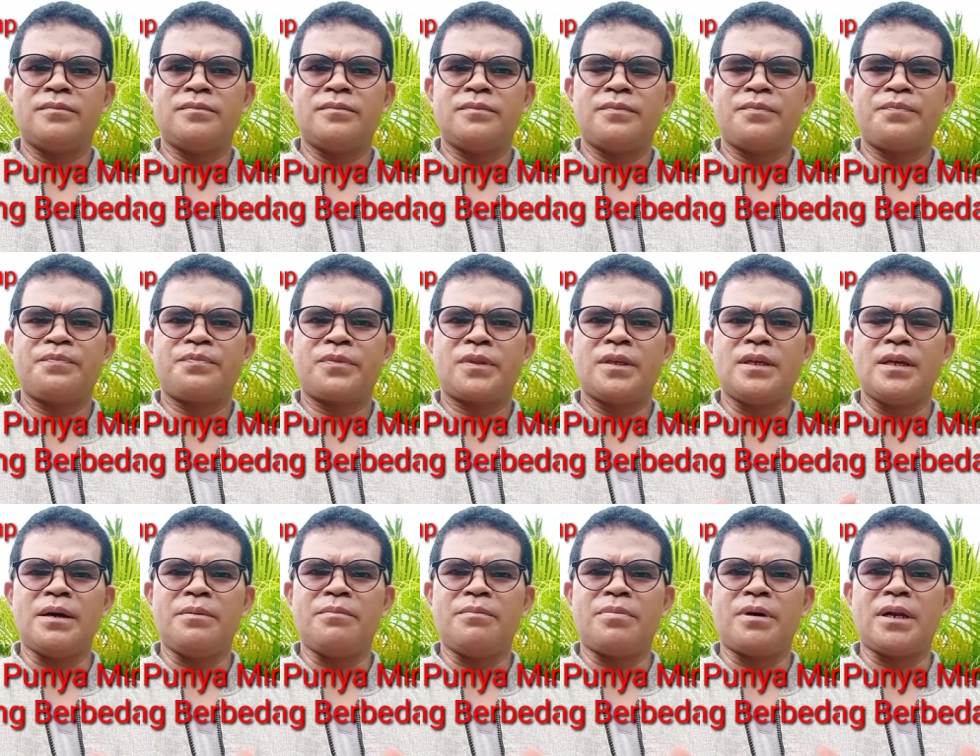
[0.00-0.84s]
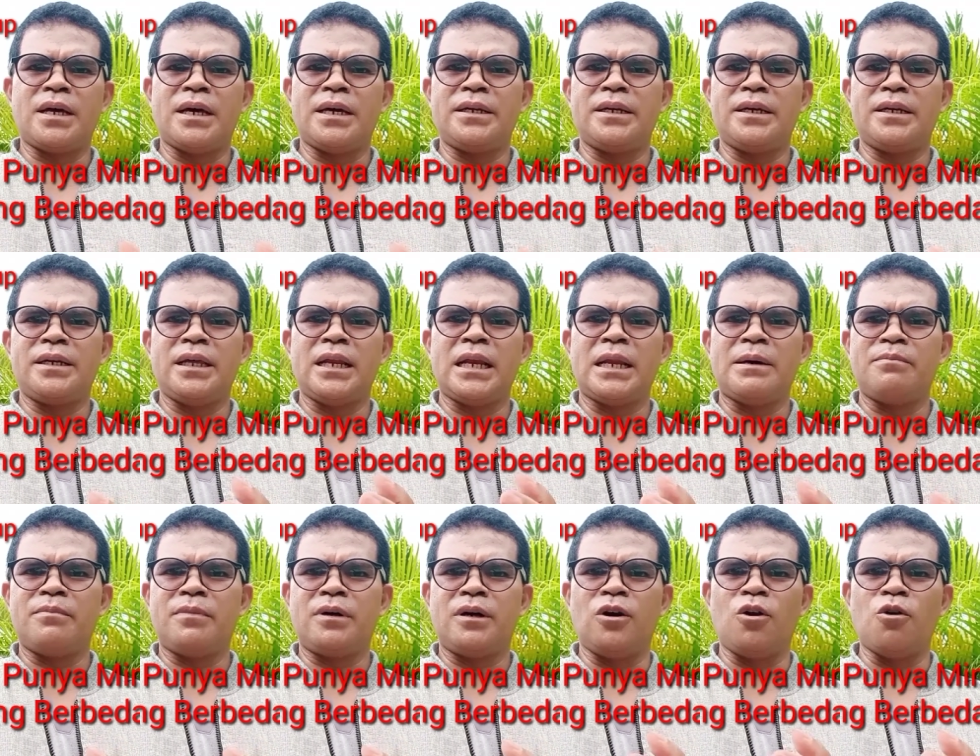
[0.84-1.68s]
ya berada dalam
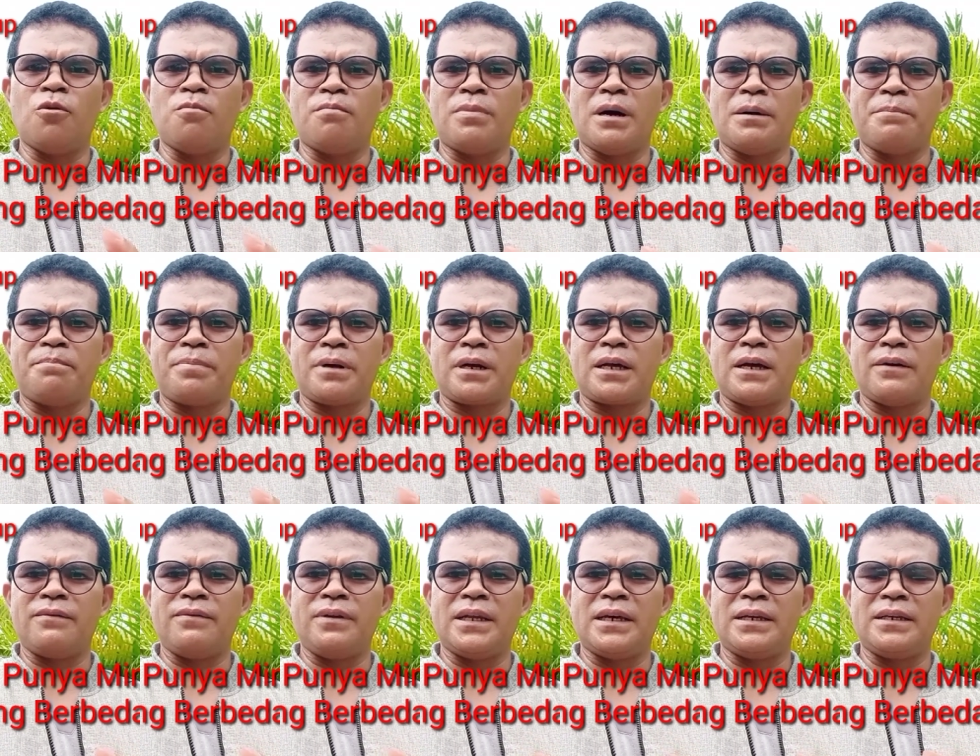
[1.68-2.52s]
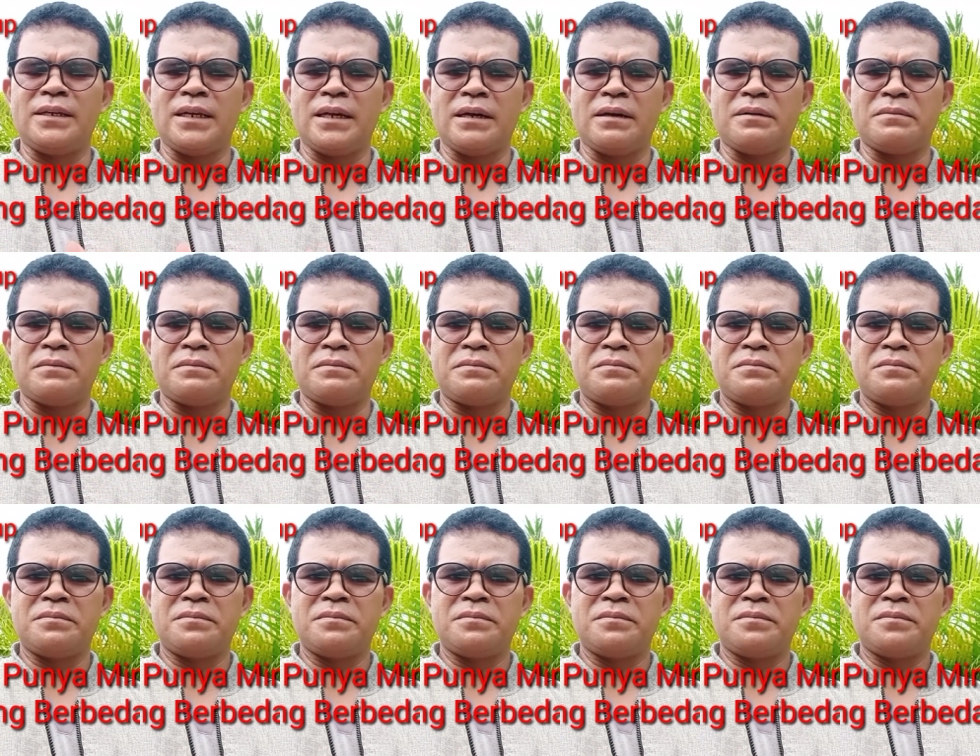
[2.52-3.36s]
gelombang perkawinan yang
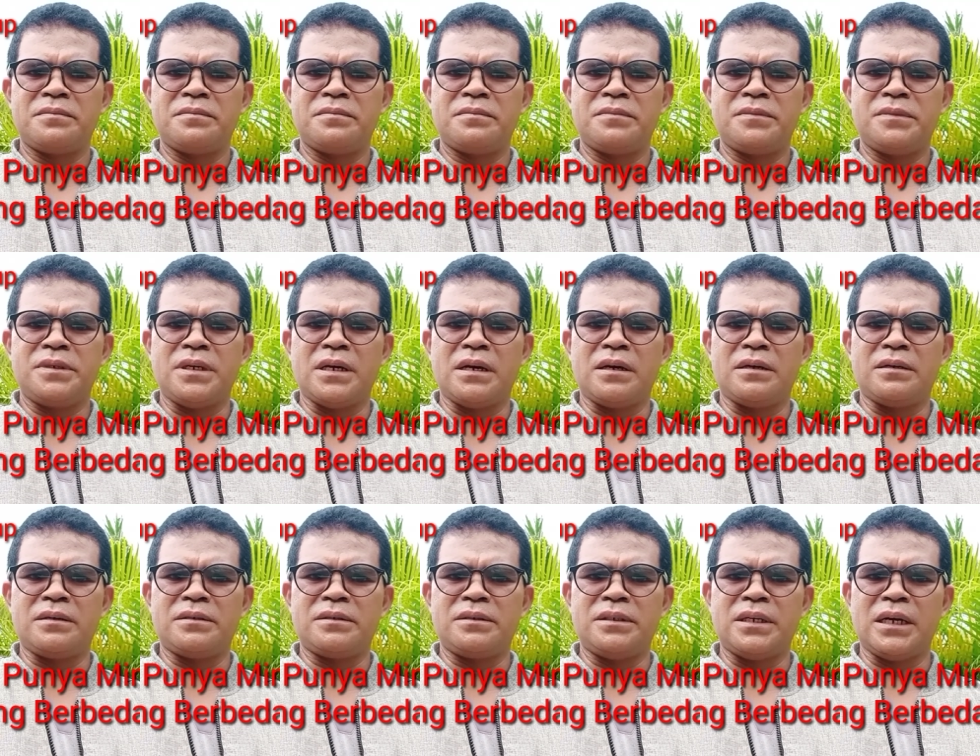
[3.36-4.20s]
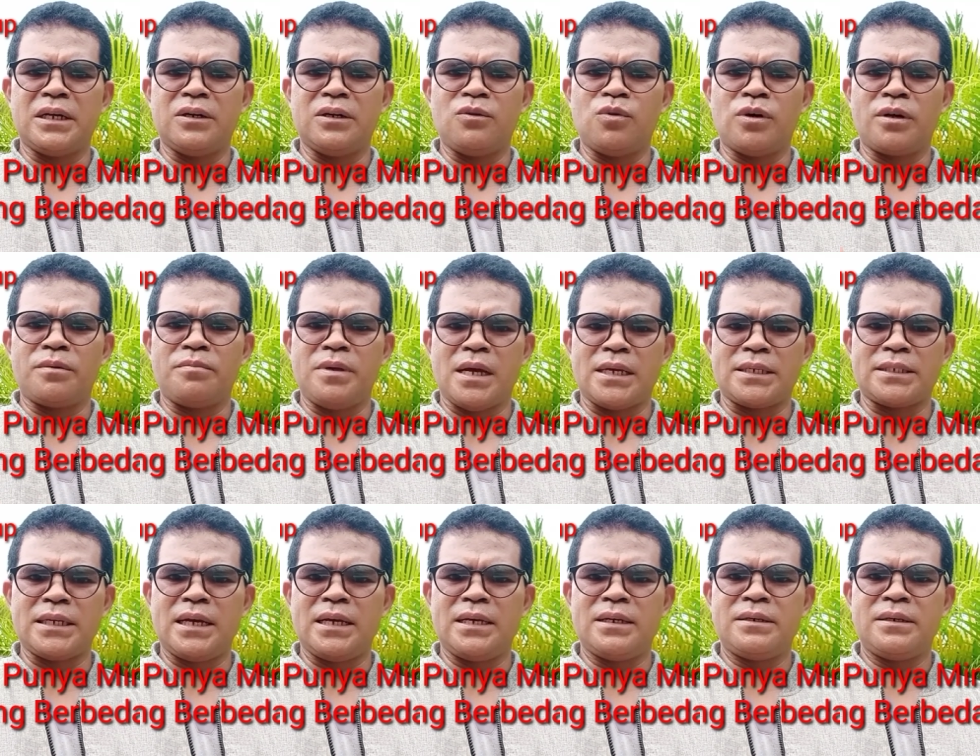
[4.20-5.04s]
yang yang luar biasa,
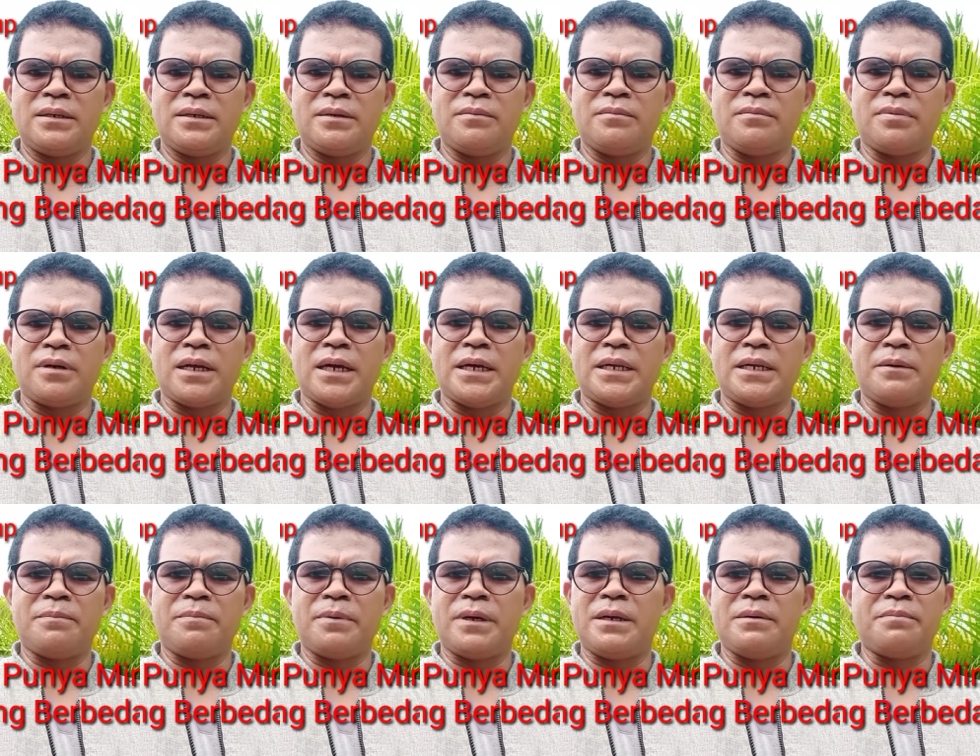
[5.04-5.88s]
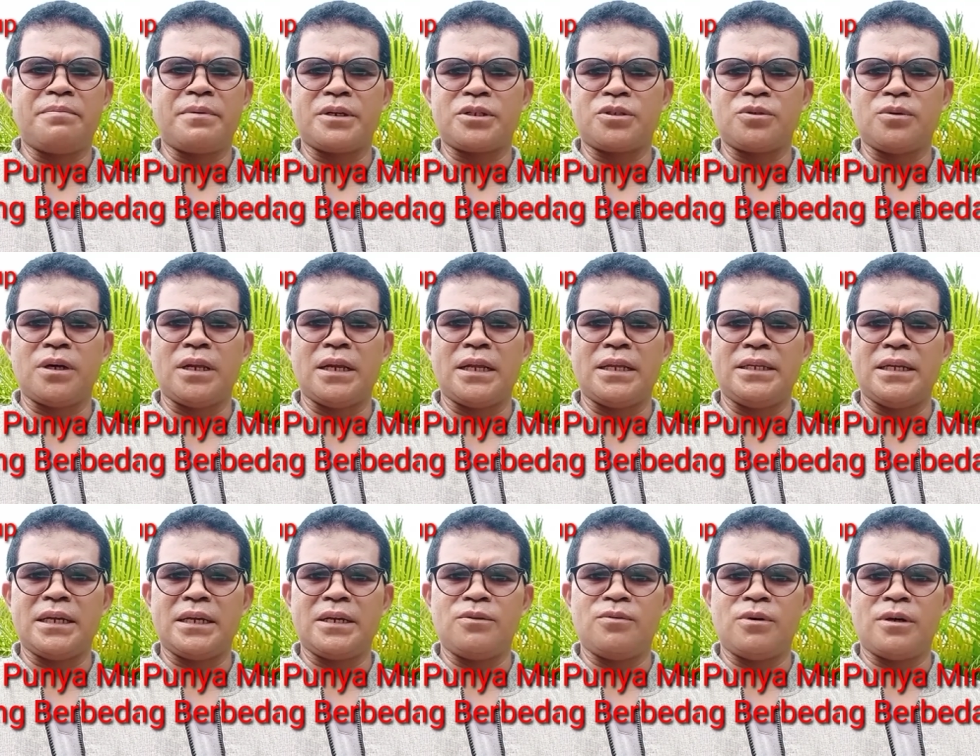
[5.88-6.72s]
berada pada persoalan yang
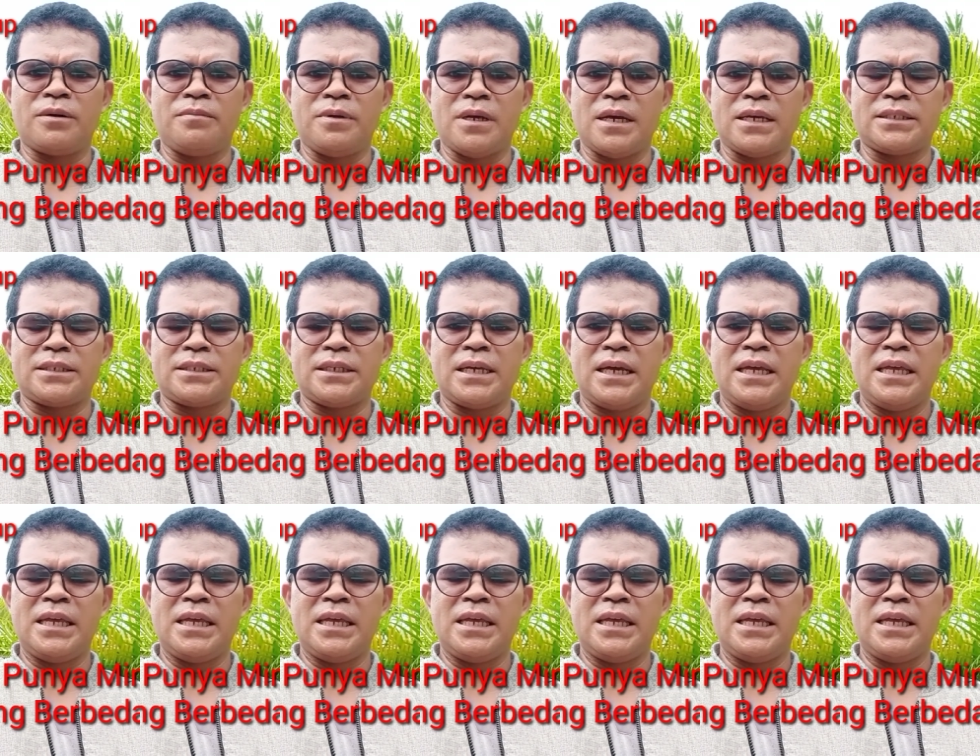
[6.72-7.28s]
luar biasa.